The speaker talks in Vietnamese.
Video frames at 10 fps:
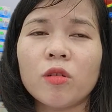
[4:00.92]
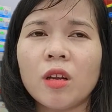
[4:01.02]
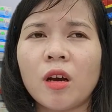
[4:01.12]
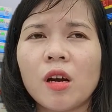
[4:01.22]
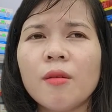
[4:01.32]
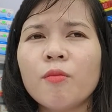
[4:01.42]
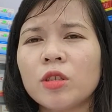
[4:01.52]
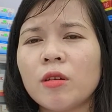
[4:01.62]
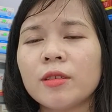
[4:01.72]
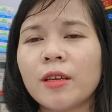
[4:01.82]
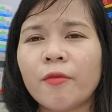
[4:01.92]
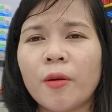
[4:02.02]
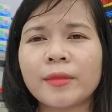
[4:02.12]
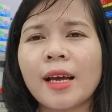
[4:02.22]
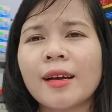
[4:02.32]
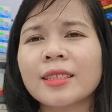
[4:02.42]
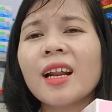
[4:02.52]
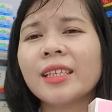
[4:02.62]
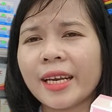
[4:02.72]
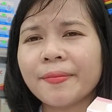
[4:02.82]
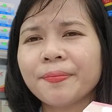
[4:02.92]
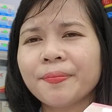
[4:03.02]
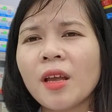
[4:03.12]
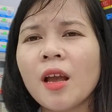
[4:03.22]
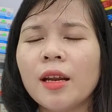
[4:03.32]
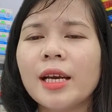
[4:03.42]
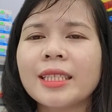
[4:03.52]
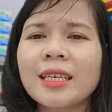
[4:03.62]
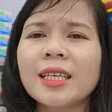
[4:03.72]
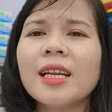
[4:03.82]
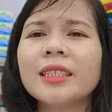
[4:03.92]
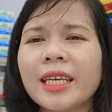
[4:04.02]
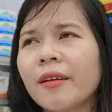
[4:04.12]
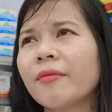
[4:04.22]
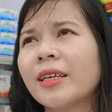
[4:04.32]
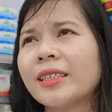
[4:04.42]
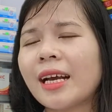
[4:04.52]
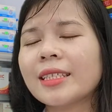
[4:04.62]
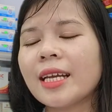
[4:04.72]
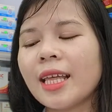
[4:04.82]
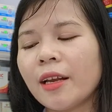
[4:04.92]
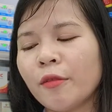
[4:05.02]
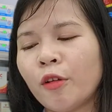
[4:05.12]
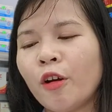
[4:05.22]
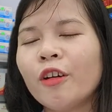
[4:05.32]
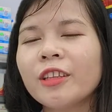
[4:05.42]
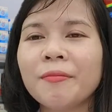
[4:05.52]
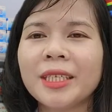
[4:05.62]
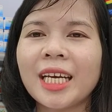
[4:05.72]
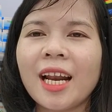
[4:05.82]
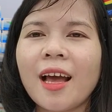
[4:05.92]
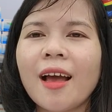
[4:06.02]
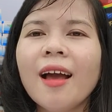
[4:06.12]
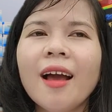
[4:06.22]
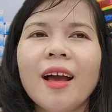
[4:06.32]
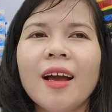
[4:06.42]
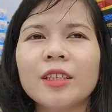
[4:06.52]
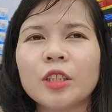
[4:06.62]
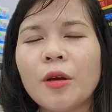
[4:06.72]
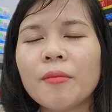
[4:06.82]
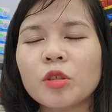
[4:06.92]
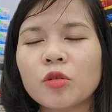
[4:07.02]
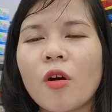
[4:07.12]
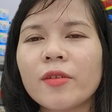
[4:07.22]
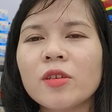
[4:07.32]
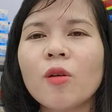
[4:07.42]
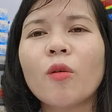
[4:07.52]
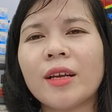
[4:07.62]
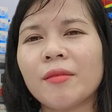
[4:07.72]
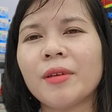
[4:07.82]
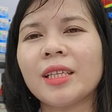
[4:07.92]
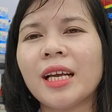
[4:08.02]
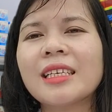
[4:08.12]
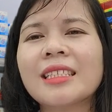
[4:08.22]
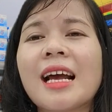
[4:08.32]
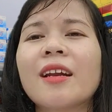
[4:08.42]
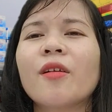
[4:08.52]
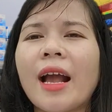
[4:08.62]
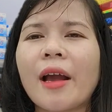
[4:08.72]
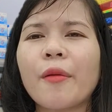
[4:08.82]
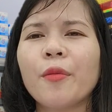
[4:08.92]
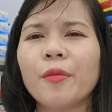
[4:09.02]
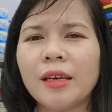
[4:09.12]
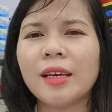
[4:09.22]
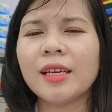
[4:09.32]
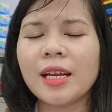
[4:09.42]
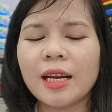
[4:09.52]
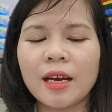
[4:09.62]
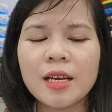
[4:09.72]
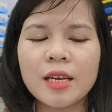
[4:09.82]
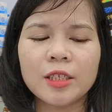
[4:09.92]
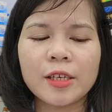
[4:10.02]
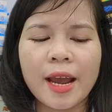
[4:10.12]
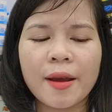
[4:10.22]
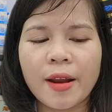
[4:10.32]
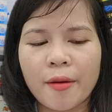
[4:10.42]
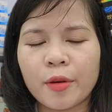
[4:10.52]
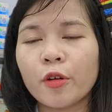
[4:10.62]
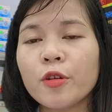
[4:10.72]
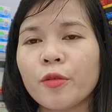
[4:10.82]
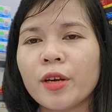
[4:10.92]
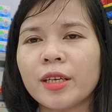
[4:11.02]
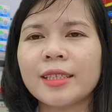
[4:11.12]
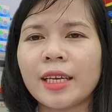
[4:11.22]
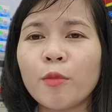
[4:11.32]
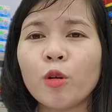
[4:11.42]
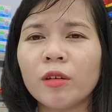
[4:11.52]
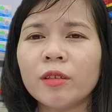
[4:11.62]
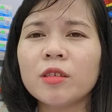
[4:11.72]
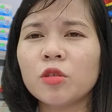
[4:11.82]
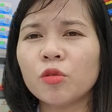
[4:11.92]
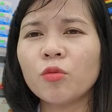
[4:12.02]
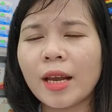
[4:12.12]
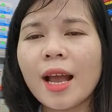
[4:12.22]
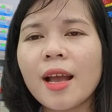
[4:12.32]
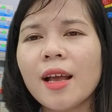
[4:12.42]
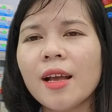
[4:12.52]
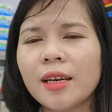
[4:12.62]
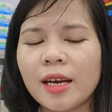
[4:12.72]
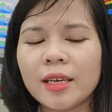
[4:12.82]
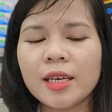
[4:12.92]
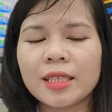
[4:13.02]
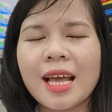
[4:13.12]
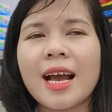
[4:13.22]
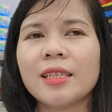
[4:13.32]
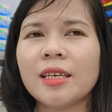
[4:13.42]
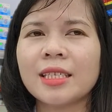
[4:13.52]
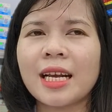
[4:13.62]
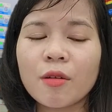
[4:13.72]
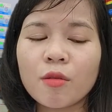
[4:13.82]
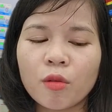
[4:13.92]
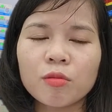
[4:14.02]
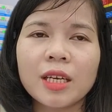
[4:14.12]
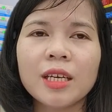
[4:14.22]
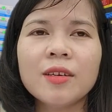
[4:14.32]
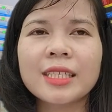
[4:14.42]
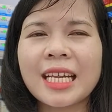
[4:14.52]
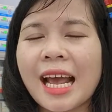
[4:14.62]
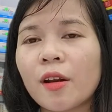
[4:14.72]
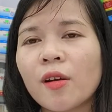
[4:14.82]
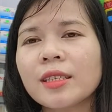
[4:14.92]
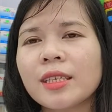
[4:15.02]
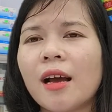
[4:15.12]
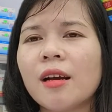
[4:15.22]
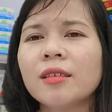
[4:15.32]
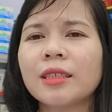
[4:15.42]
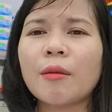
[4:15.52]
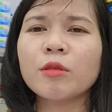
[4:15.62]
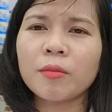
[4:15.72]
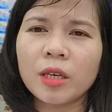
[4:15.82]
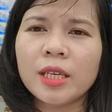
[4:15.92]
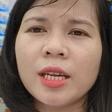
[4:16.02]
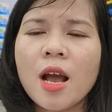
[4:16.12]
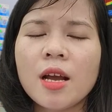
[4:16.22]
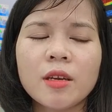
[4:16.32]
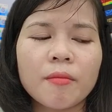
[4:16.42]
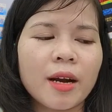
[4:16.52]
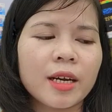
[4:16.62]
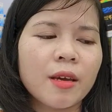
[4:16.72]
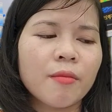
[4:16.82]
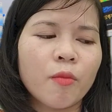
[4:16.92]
là một trong những sản phẩm tăng rất là nhanh. Đấy, tăng rất là nhanh, và giá thành của nó thì mình thấy là nếu mà so với nhiều loại thì mình thấy là giá nó cao. Đấy, nên là chị em nào mà có điều kiện kinh tế mọi người có thể sử dụng nhá. Đấy, hiện tại thì giá của công ty đưa ra đó nó sẽ là hơn 800.000, nhưng mà khi mà mua bên